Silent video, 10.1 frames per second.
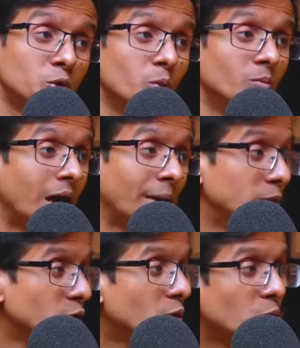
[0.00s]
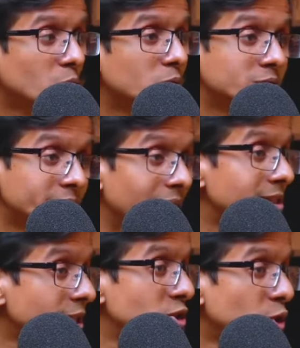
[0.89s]
এটা ট্রু আপনি যখন কোথাও
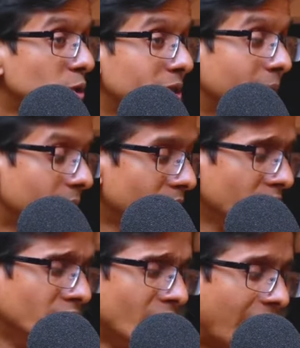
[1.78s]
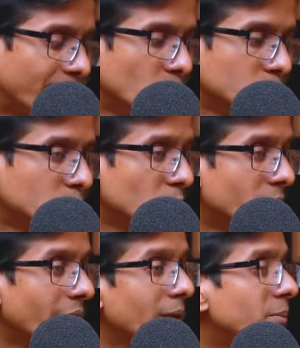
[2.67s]
সেলসের জন্য যাবেন আপনি অন্তত
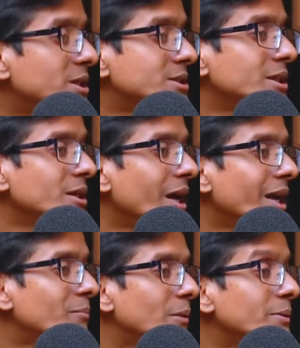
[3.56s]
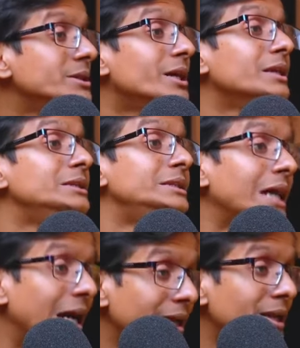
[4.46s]
টেন পার্সেন্ট ক্লায়েন্ট পাবেন যারা
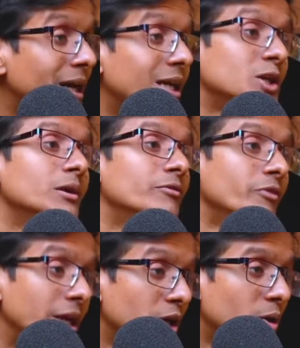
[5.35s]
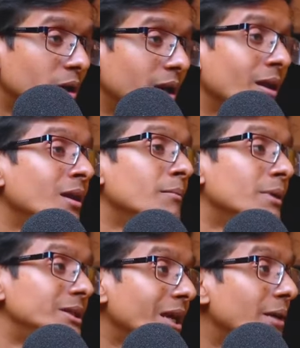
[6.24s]
জানে না আসলে ভেন্ডরকে
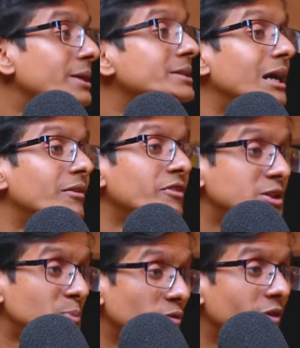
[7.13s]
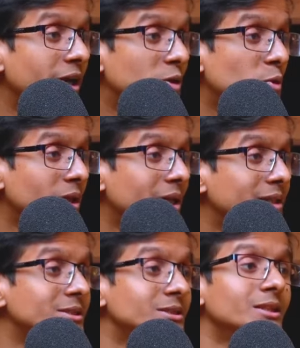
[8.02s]
বা যে আমাকে সার্ভিস প্রোভাইড করতে
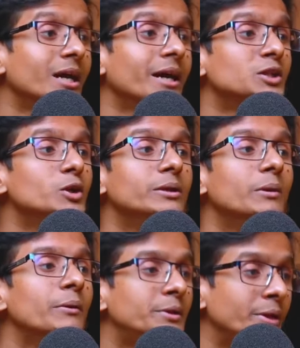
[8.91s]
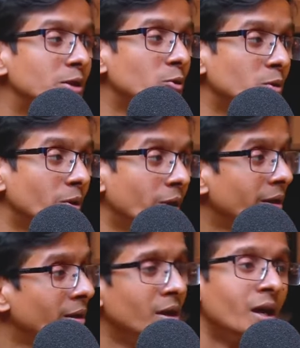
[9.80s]
আসতেছে তাকে আসলে কীভাবে ট্রিট করতে
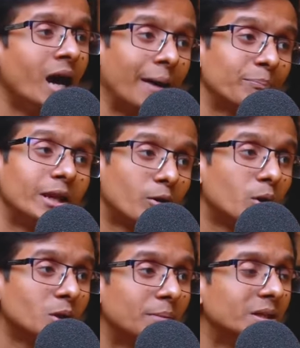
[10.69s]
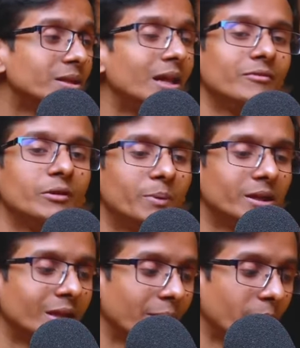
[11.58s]
হয় আপনারাও হয়তো আপনাদের লাইফে
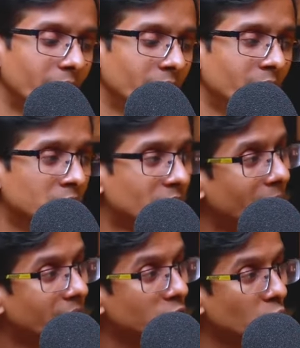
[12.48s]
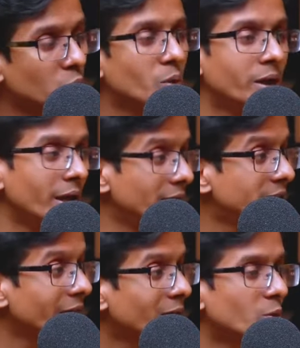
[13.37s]
পেয়ে থাকবেন সো আমি একটা ছোট্ট কেস
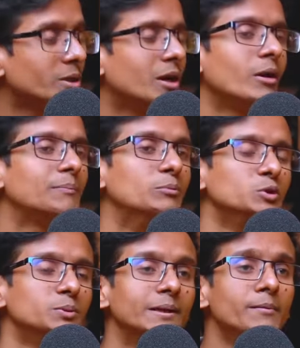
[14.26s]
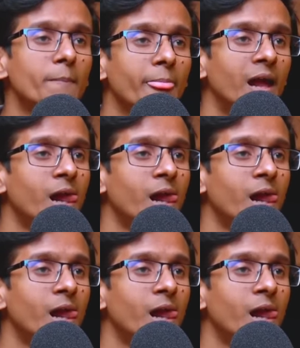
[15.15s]
শেয়ার করি তাহলে আপনি বুঝবেন